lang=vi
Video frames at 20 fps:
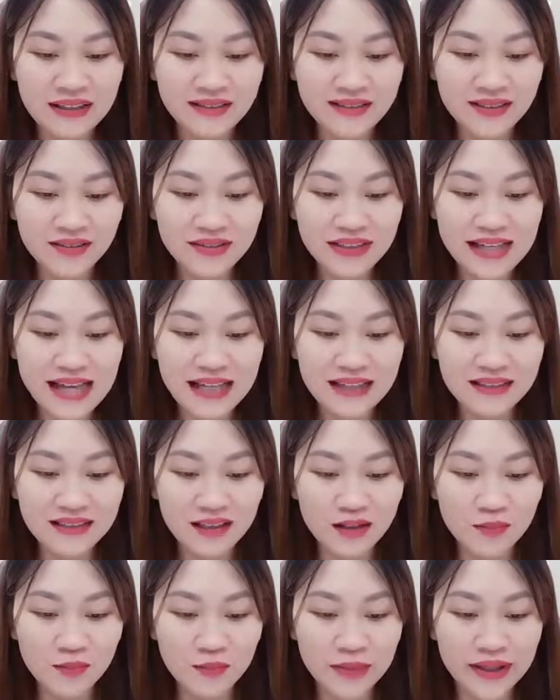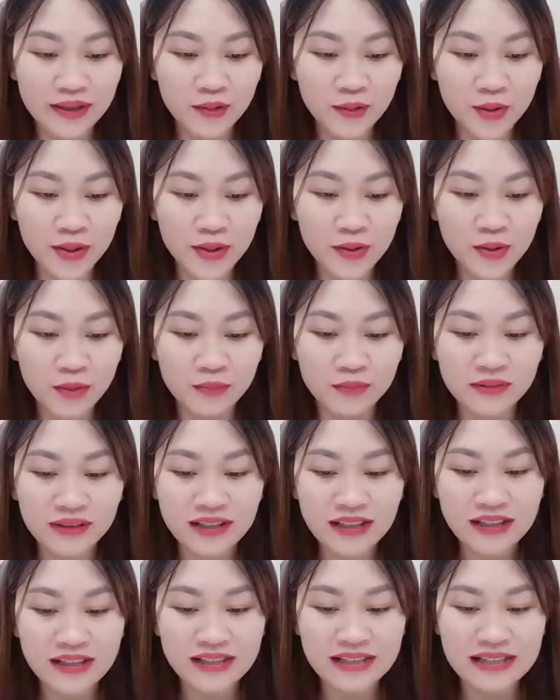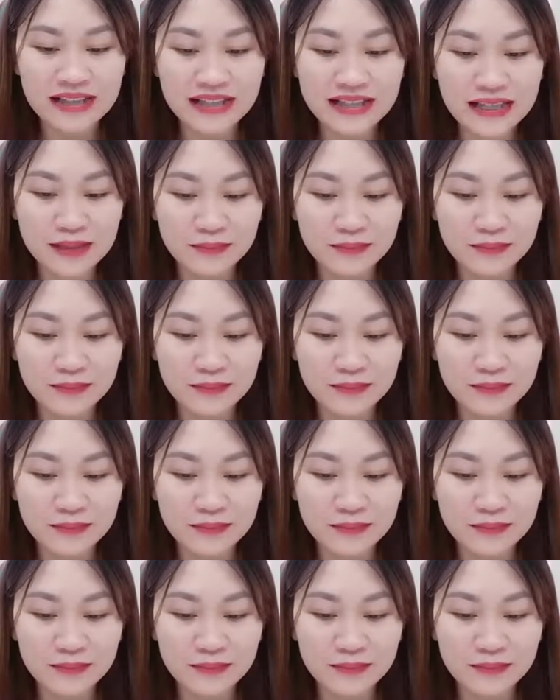dâu tây ăn xong miếng cuối cùng, nhìn